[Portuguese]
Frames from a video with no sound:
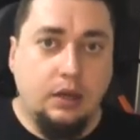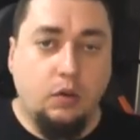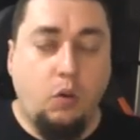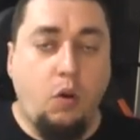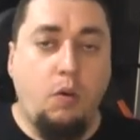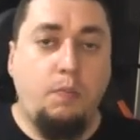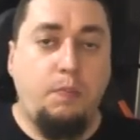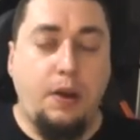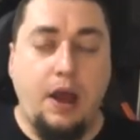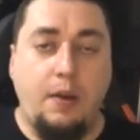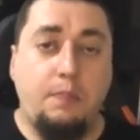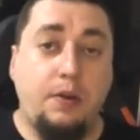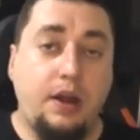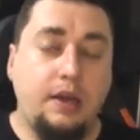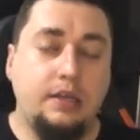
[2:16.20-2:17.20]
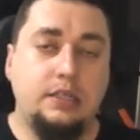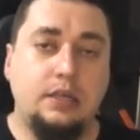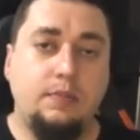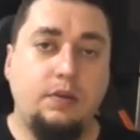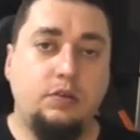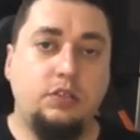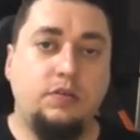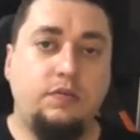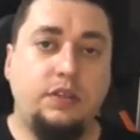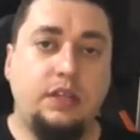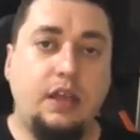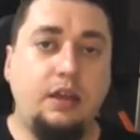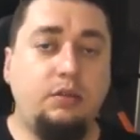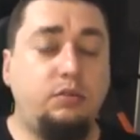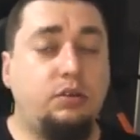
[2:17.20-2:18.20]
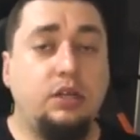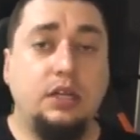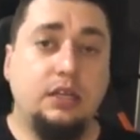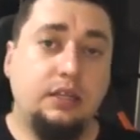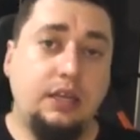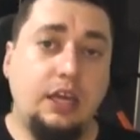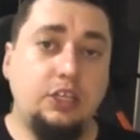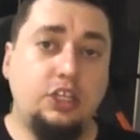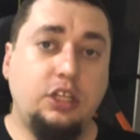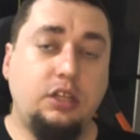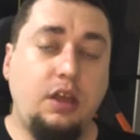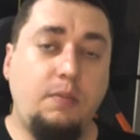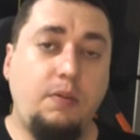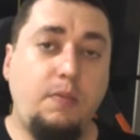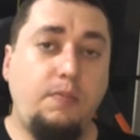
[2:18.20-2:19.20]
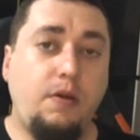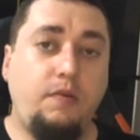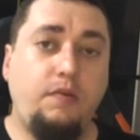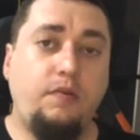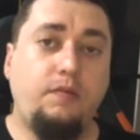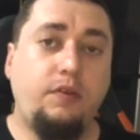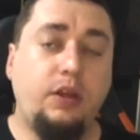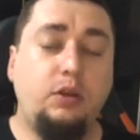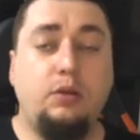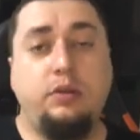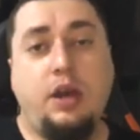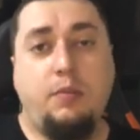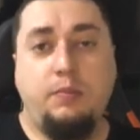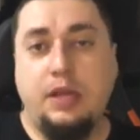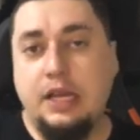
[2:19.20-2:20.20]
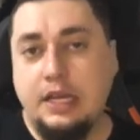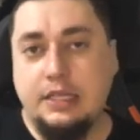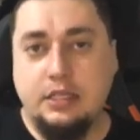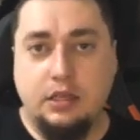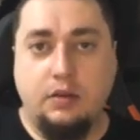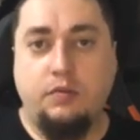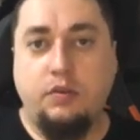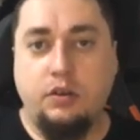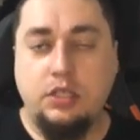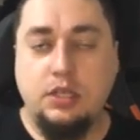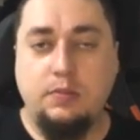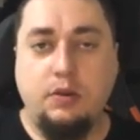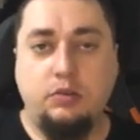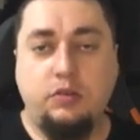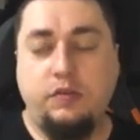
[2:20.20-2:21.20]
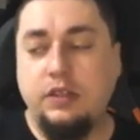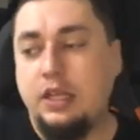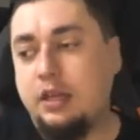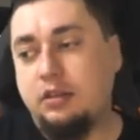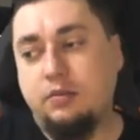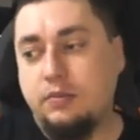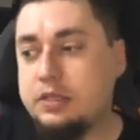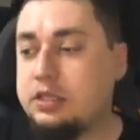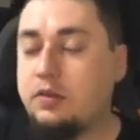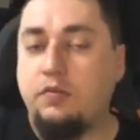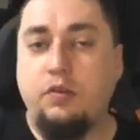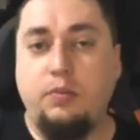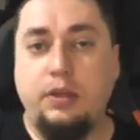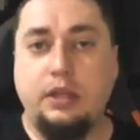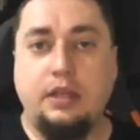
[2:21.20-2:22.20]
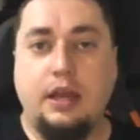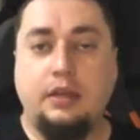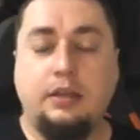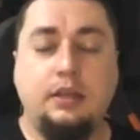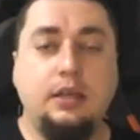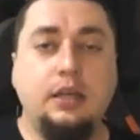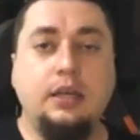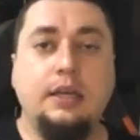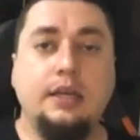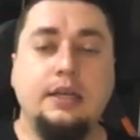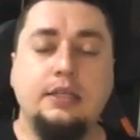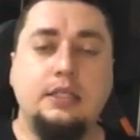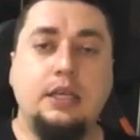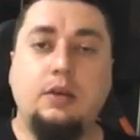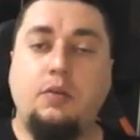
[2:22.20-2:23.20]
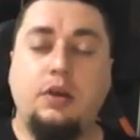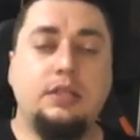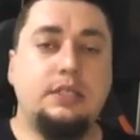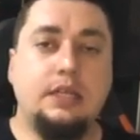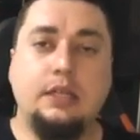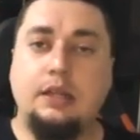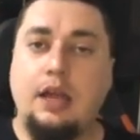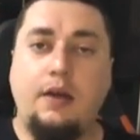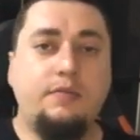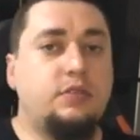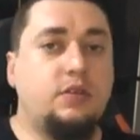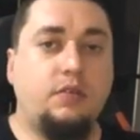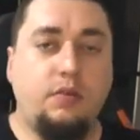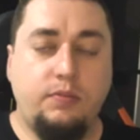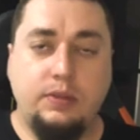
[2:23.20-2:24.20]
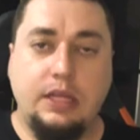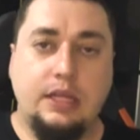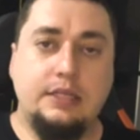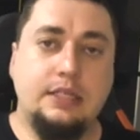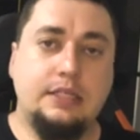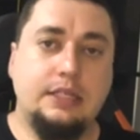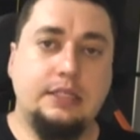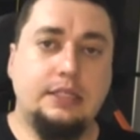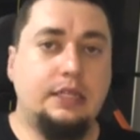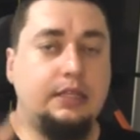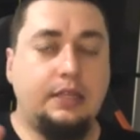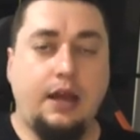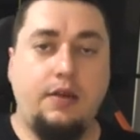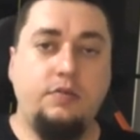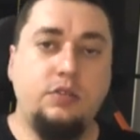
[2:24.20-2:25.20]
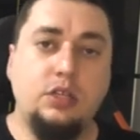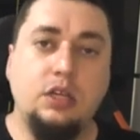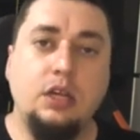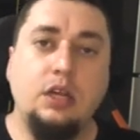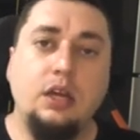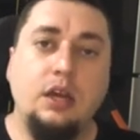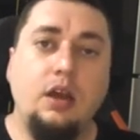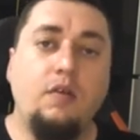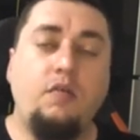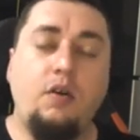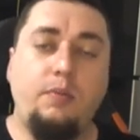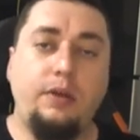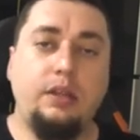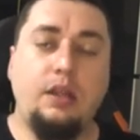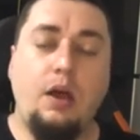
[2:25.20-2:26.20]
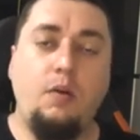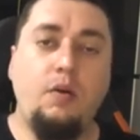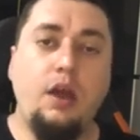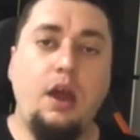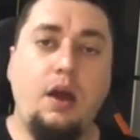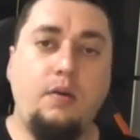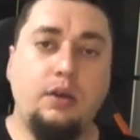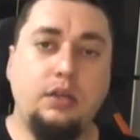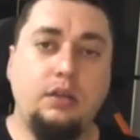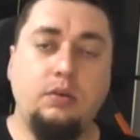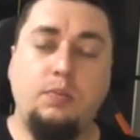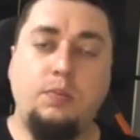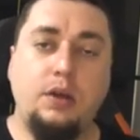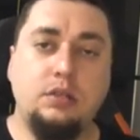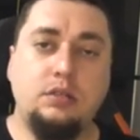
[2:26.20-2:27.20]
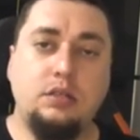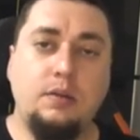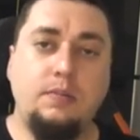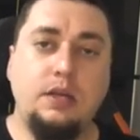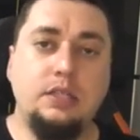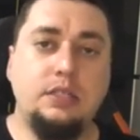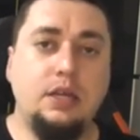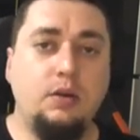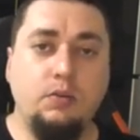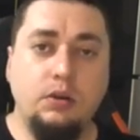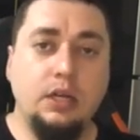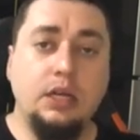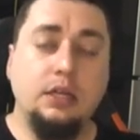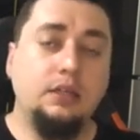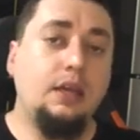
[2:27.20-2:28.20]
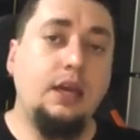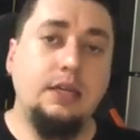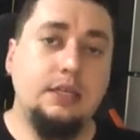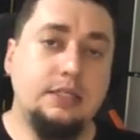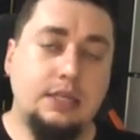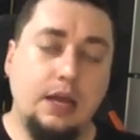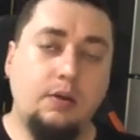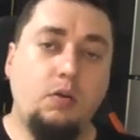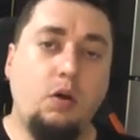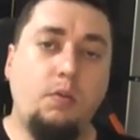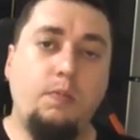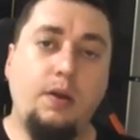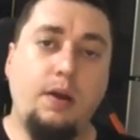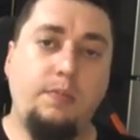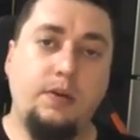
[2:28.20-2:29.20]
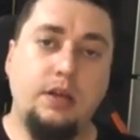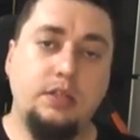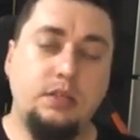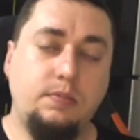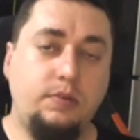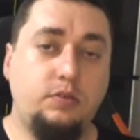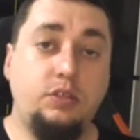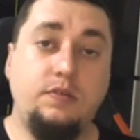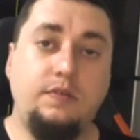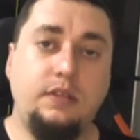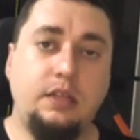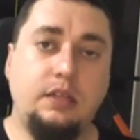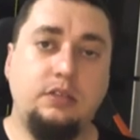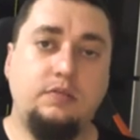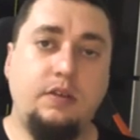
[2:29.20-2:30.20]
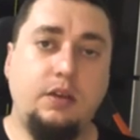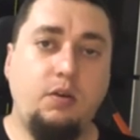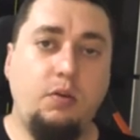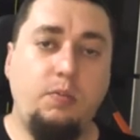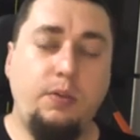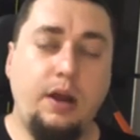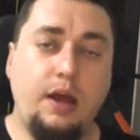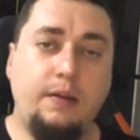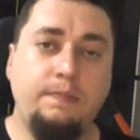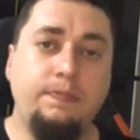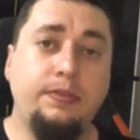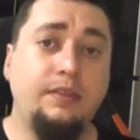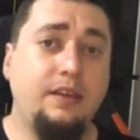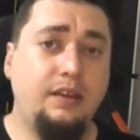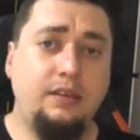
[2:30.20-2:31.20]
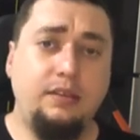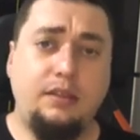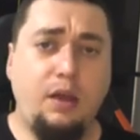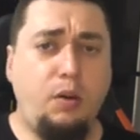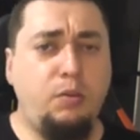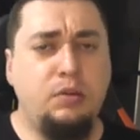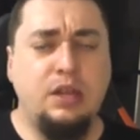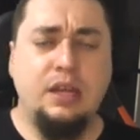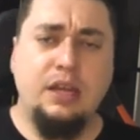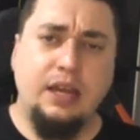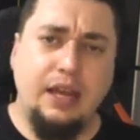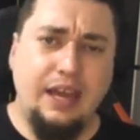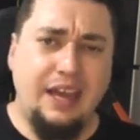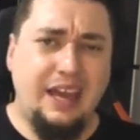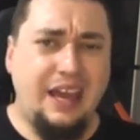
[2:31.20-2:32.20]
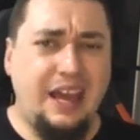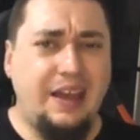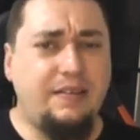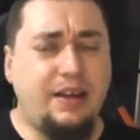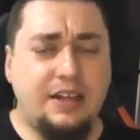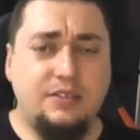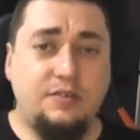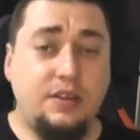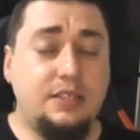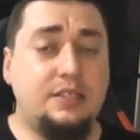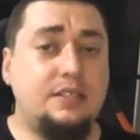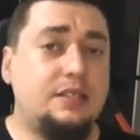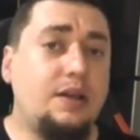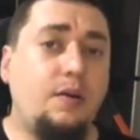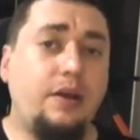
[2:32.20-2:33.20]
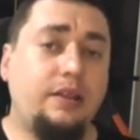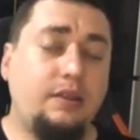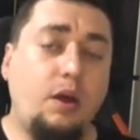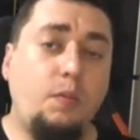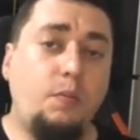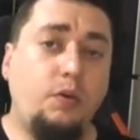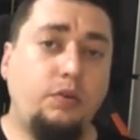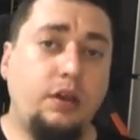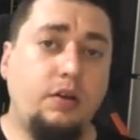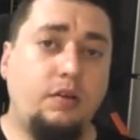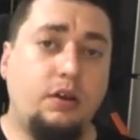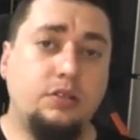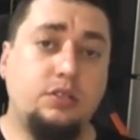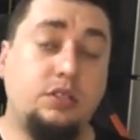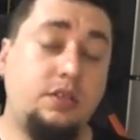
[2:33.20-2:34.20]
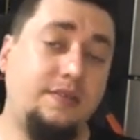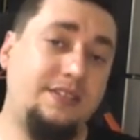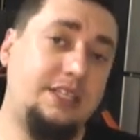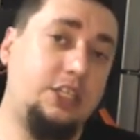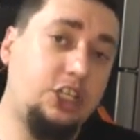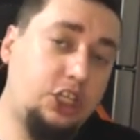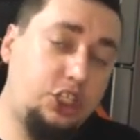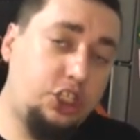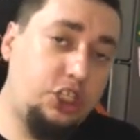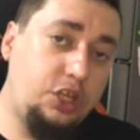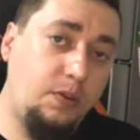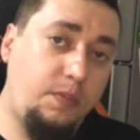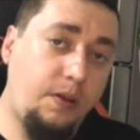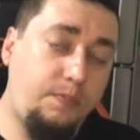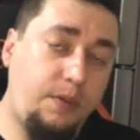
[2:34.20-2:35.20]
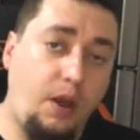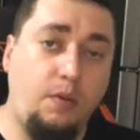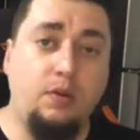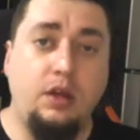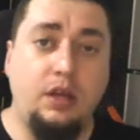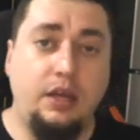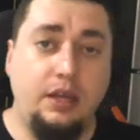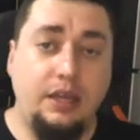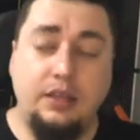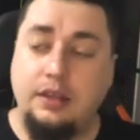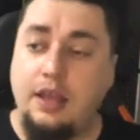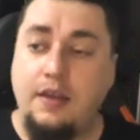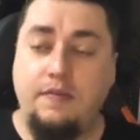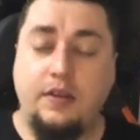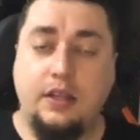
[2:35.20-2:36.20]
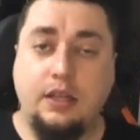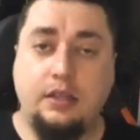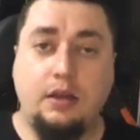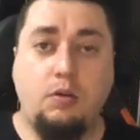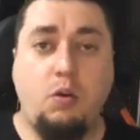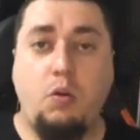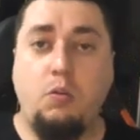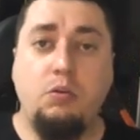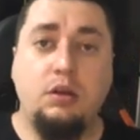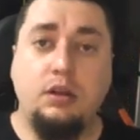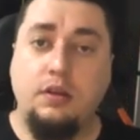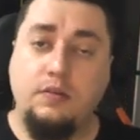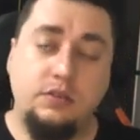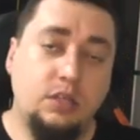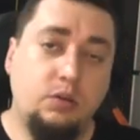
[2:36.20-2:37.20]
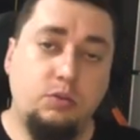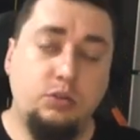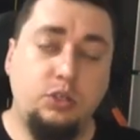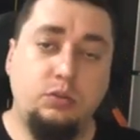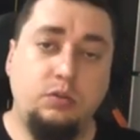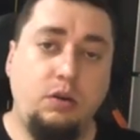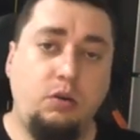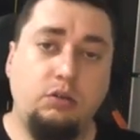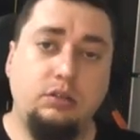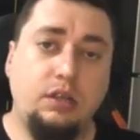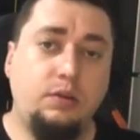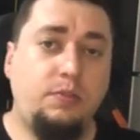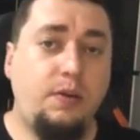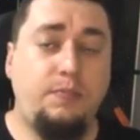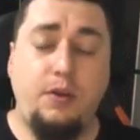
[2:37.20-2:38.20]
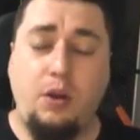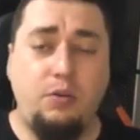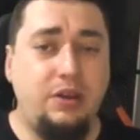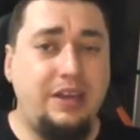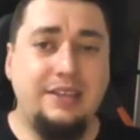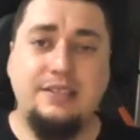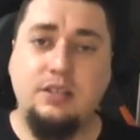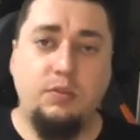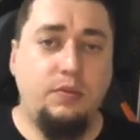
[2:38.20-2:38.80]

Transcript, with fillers: comprar para receber o dividendo quem já tem o papel falou: não, beleza, não vou receber o dividendo, mas eu vou aumentar aqui 50 centavos, eu vou aumentar 60 centavos, eu vou aumentar um real aqui o preço da minha ação. Quem quiser comprar para receber os dividendos vai comprar. Então, é, às vezes não é tão bom negócio. Se você já tinha o papel e teve a Datacom e você continua rodando o papel, esse é o